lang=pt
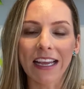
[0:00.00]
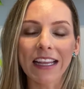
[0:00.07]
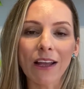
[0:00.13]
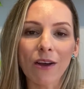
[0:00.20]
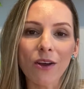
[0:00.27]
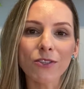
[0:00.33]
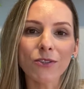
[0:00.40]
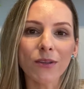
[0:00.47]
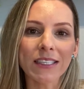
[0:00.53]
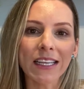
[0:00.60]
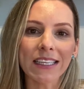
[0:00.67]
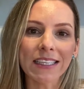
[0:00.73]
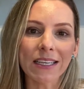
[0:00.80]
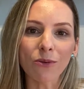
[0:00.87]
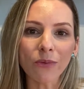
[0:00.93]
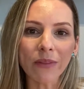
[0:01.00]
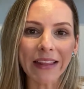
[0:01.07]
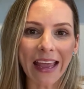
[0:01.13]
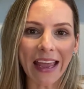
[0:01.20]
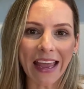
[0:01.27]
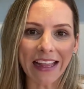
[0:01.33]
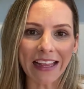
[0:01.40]
Então, a associação
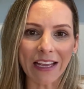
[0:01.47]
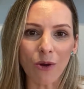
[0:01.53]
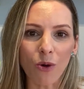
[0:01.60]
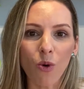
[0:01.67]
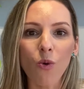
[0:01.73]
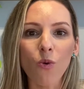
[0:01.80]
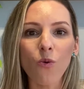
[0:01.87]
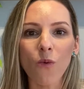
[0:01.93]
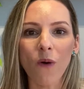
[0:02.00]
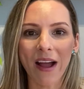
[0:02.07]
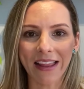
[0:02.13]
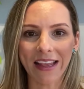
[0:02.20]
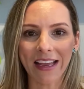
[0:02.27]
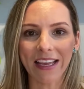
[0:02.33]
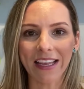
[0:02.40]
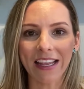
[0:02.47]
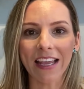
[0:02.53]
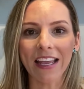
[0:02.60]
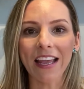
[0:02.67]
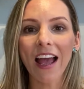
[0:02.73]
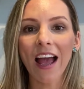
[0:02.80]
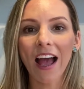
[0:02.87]
dele com o
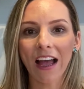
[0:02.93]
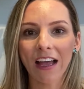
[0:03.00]
alecrim